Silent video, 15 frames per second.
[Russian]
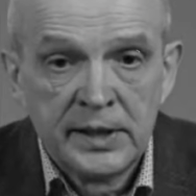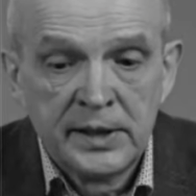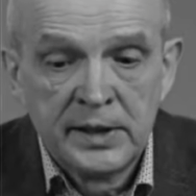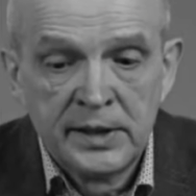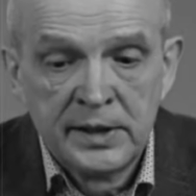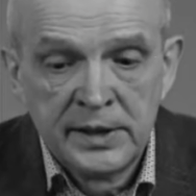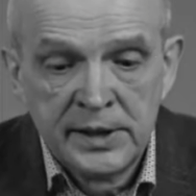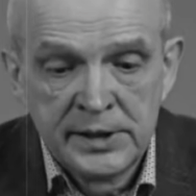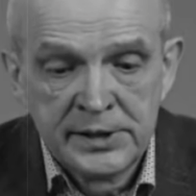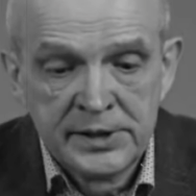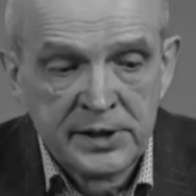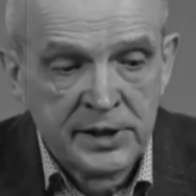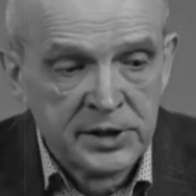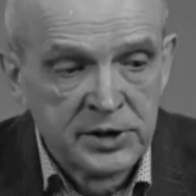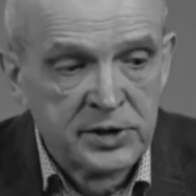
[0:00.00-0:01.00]
И есть
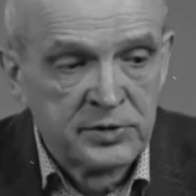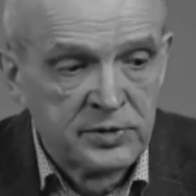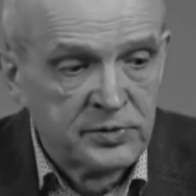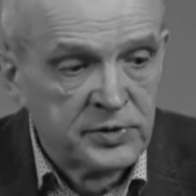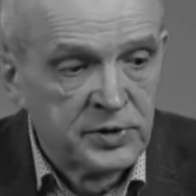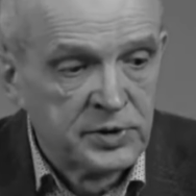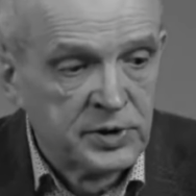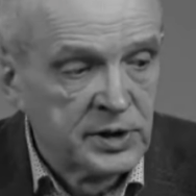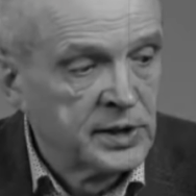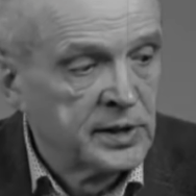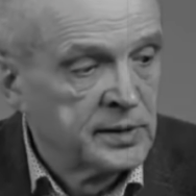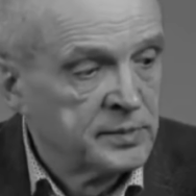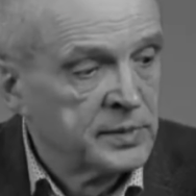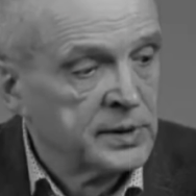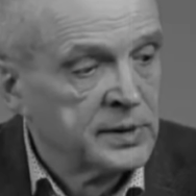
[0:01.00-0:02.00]
надежда, что
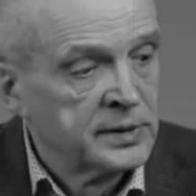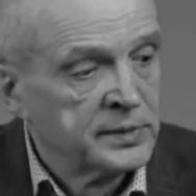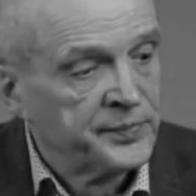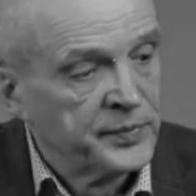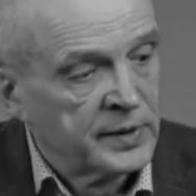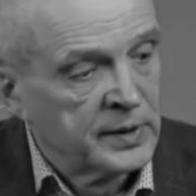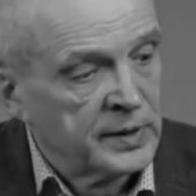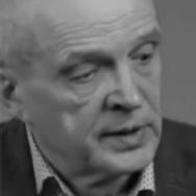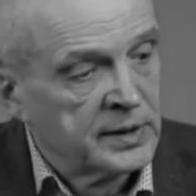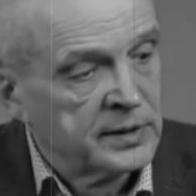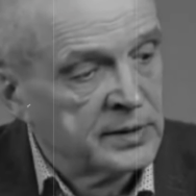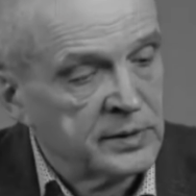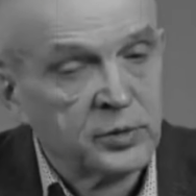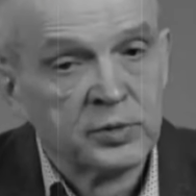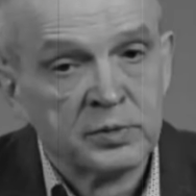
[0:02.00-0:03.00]
все-таки мы,
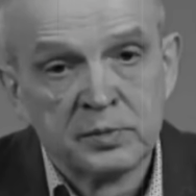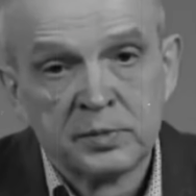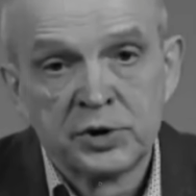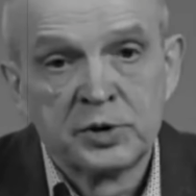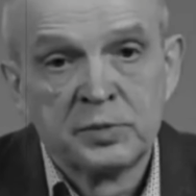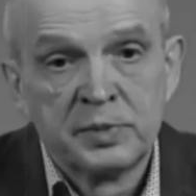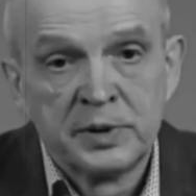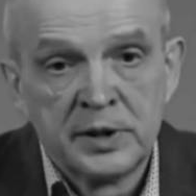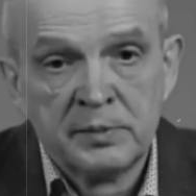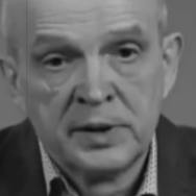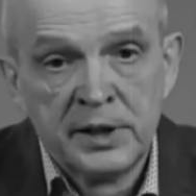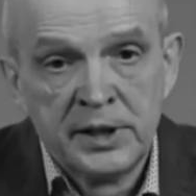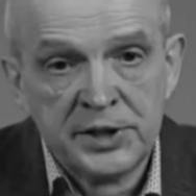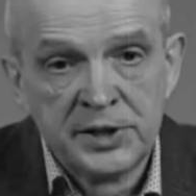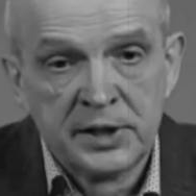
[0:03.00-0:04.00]
э, ну, может быть, не мы
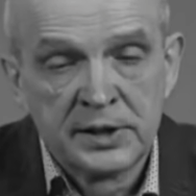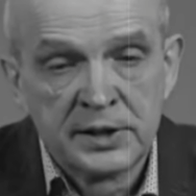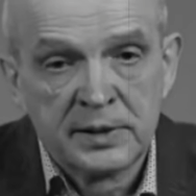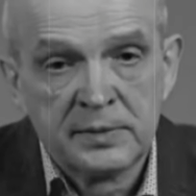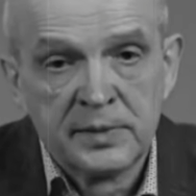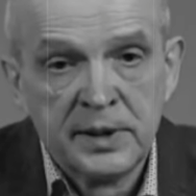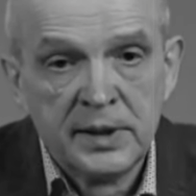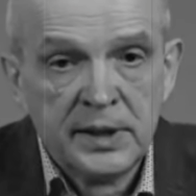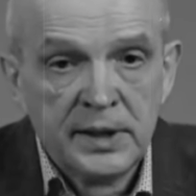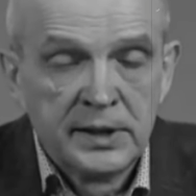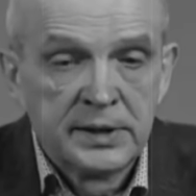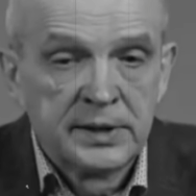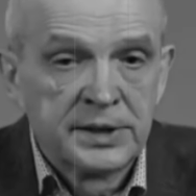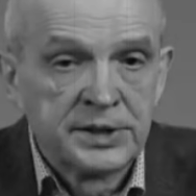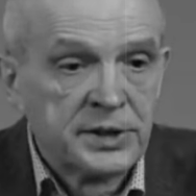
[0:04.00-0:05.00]
лично, а там
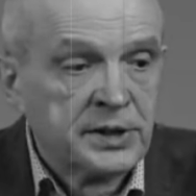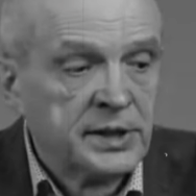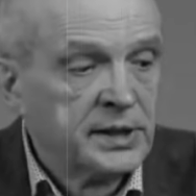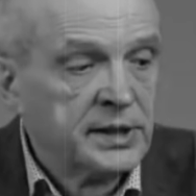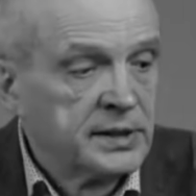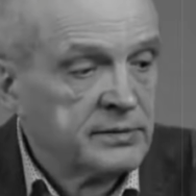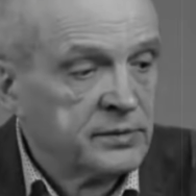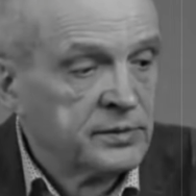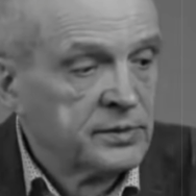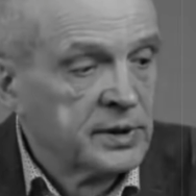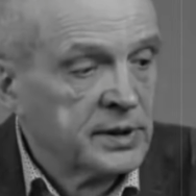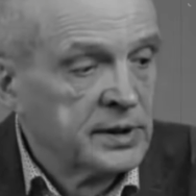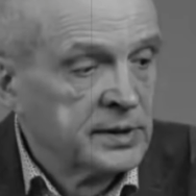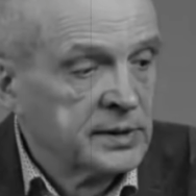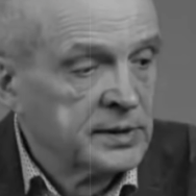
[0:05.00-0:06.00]
наши дети,
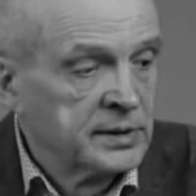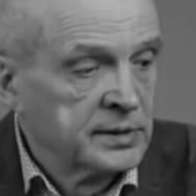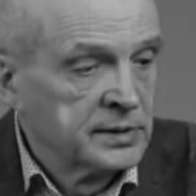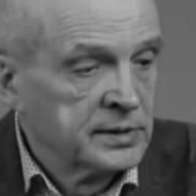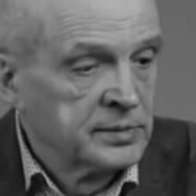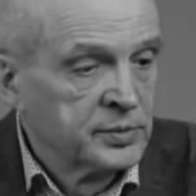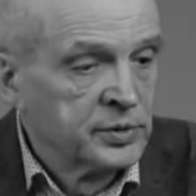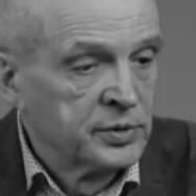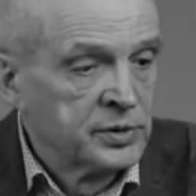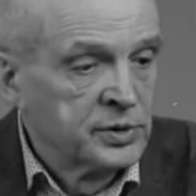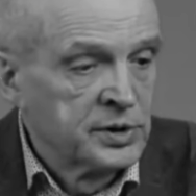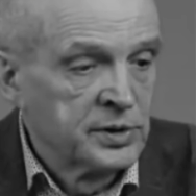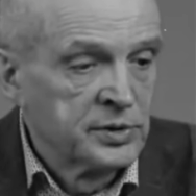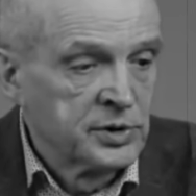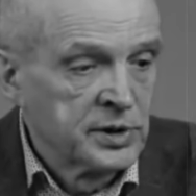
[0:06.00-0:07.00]
внуки э, будут
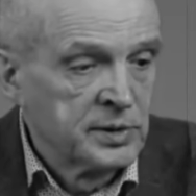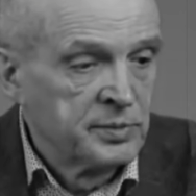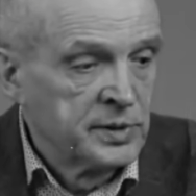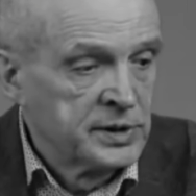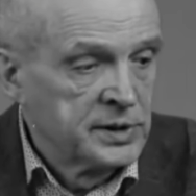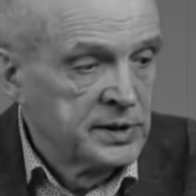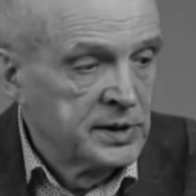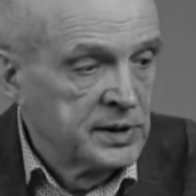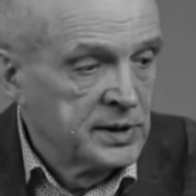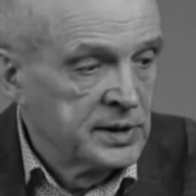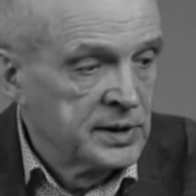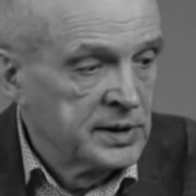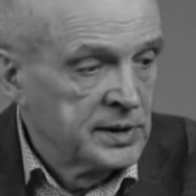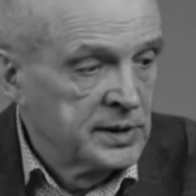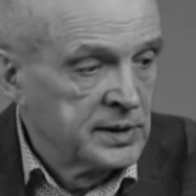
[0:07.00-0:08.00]
жить уже без
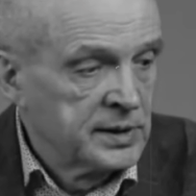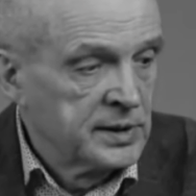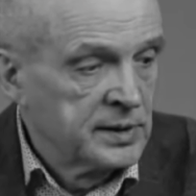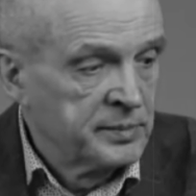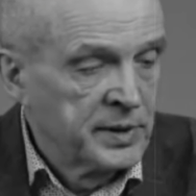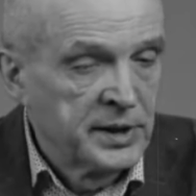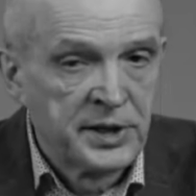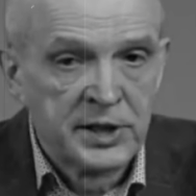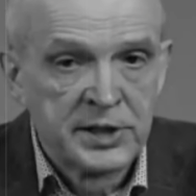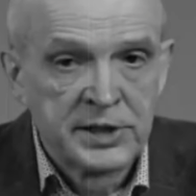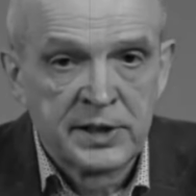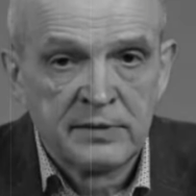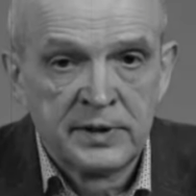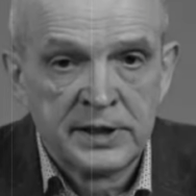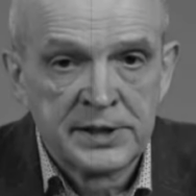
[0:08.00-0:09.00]
э,
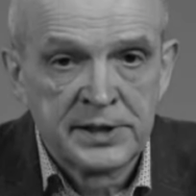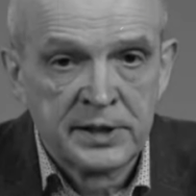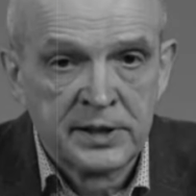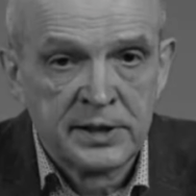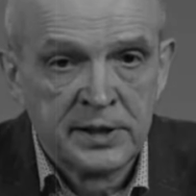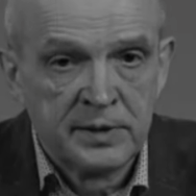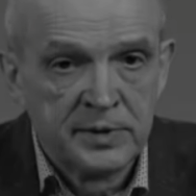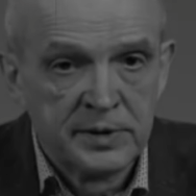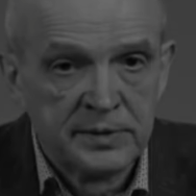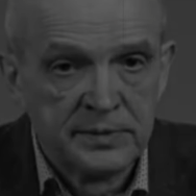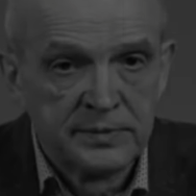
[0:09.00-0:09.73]
политической власти над ним.